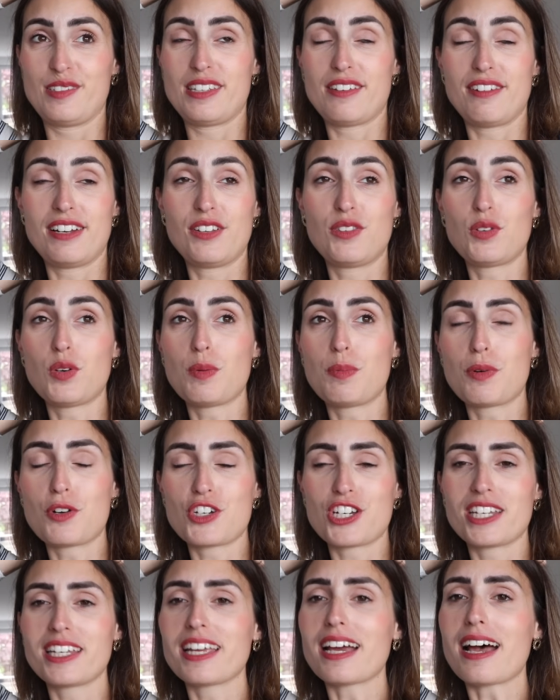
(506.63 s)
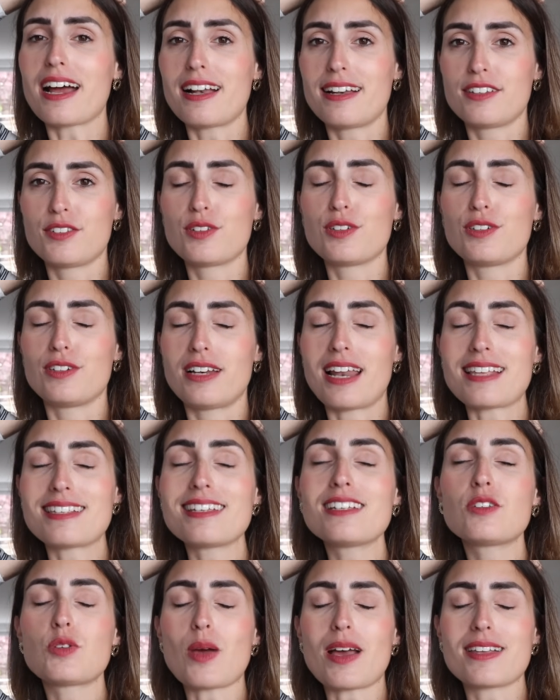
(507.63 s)
vous avez le topo général de la
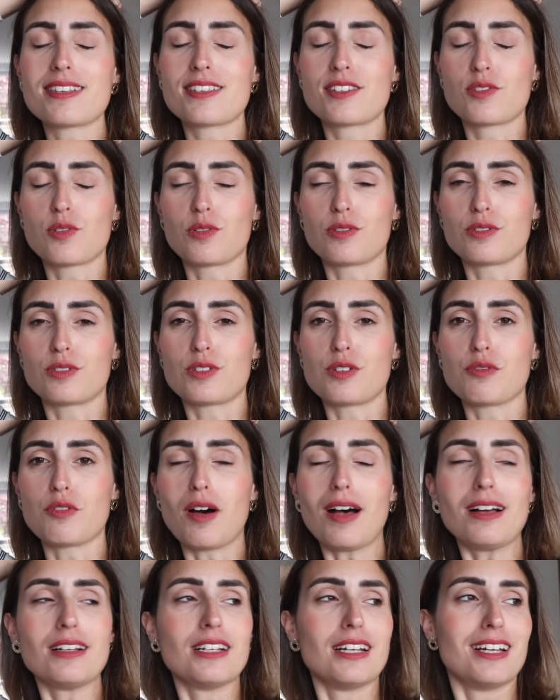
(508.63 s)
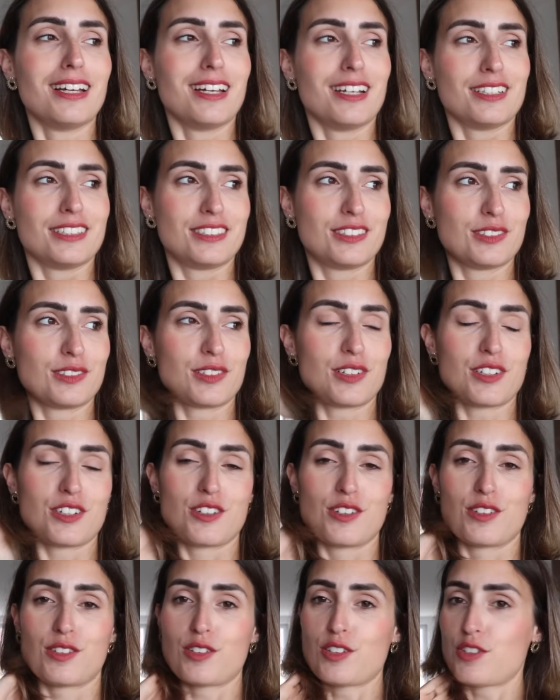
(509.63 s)
situation tu vois donc
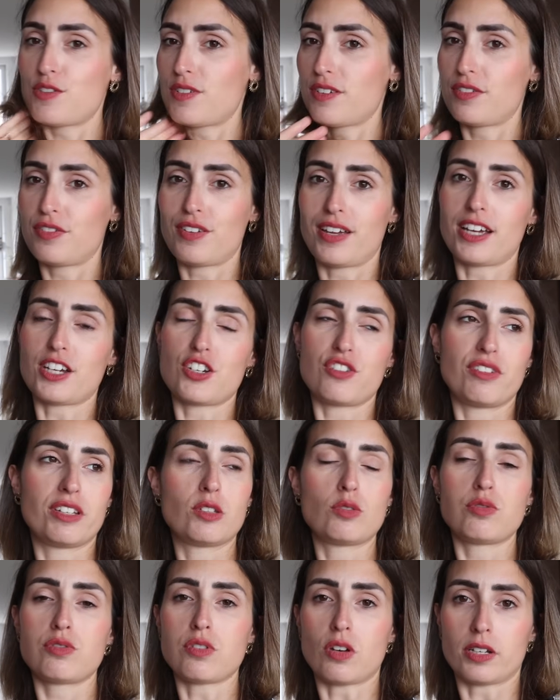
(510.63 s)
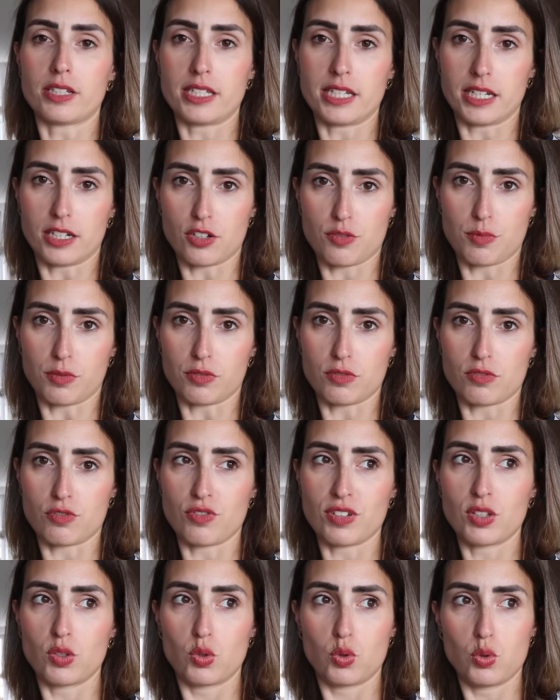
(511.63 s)
ce que je vais faire je vais tout sortir je pense je
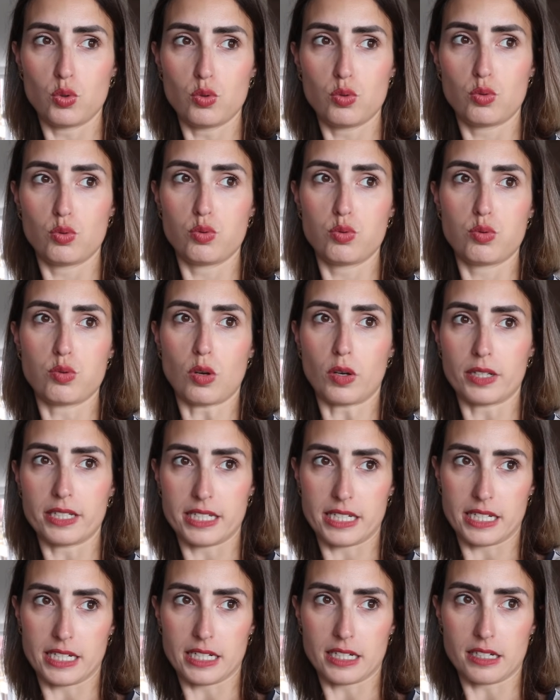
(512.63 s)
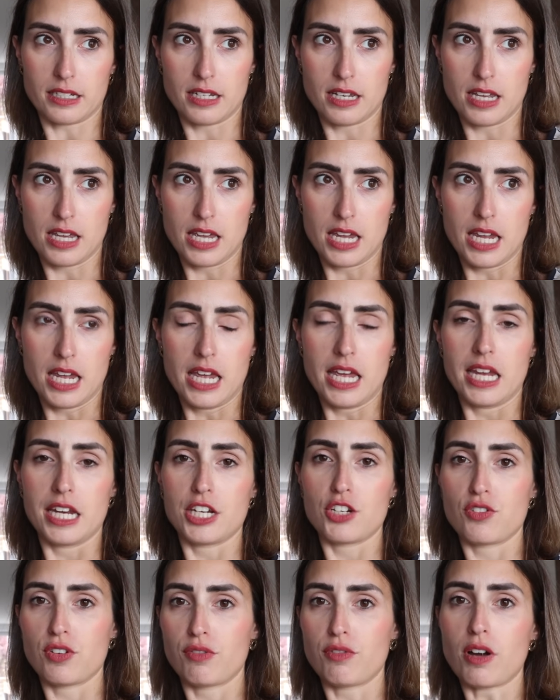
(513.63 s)
vais tout tout sortir
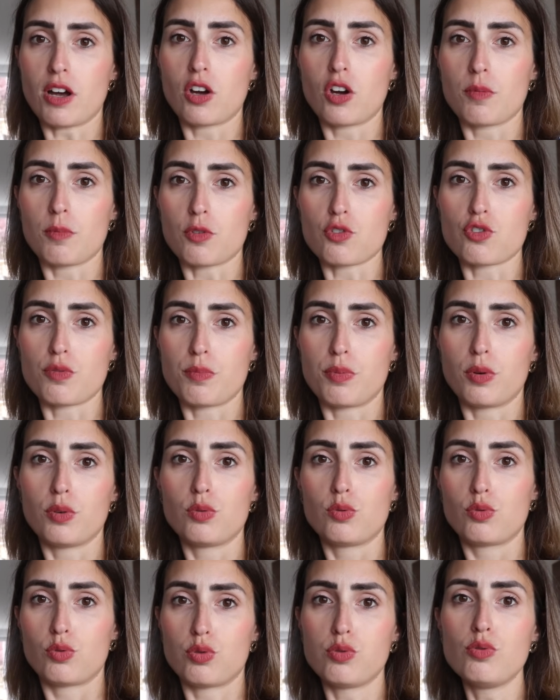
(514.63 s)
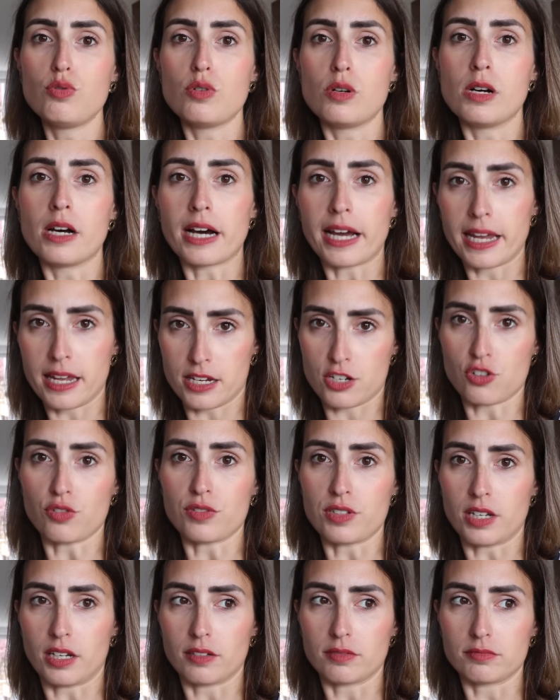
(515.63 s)
et je vais voir comment je peux tout
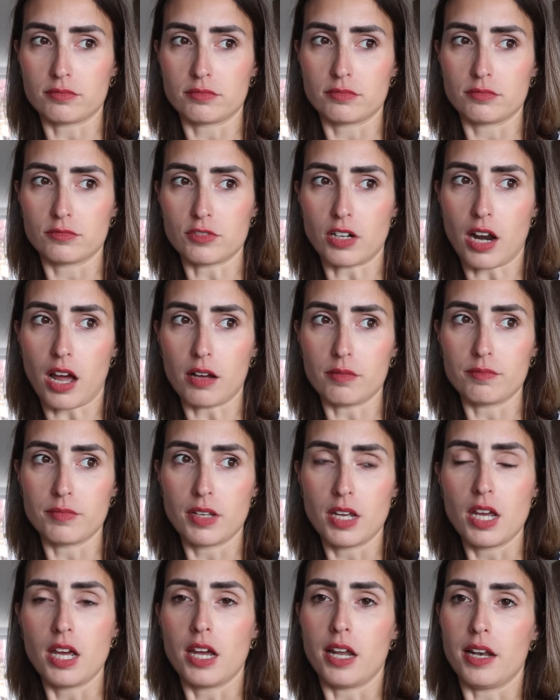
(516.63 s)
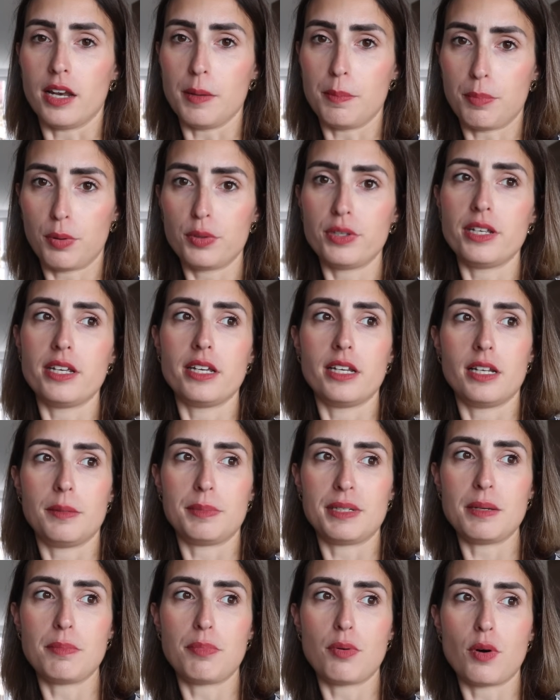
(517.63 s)
réagencer voilà. Les, pots des, les
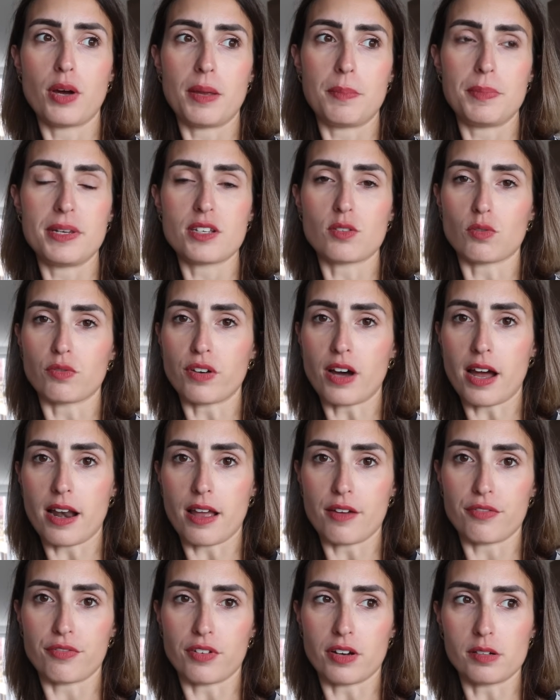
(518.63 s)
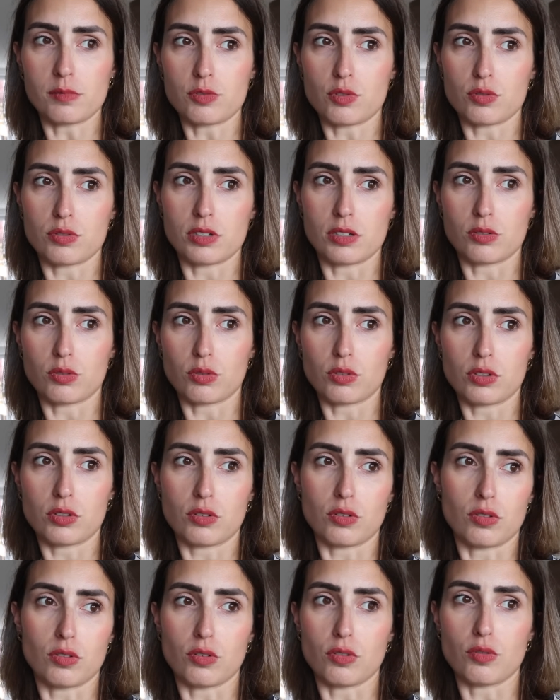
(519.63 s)
petits pots à épices, on fera à la fin, parce que c'est le
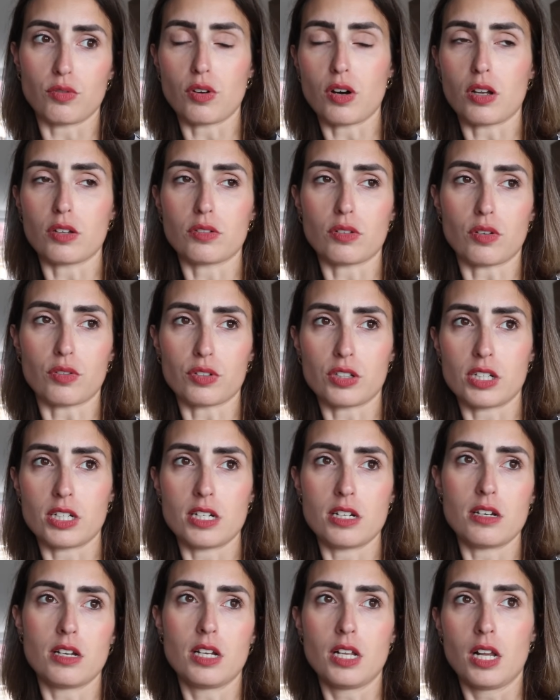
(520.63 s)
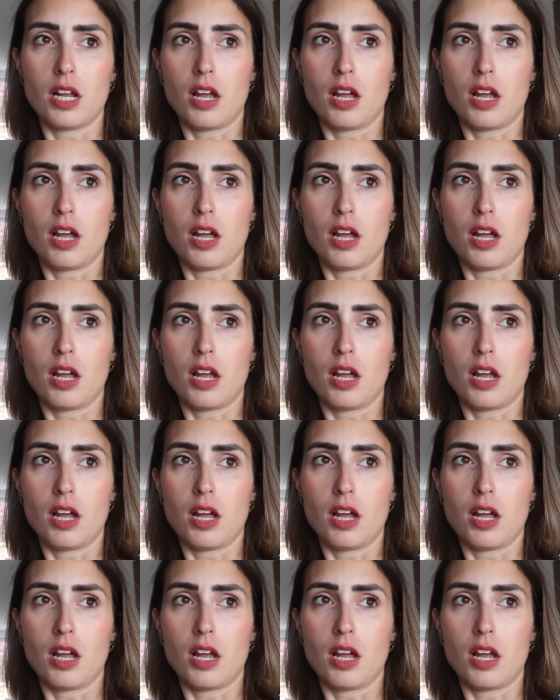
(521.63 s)
truc, euh, voilà, tranquille.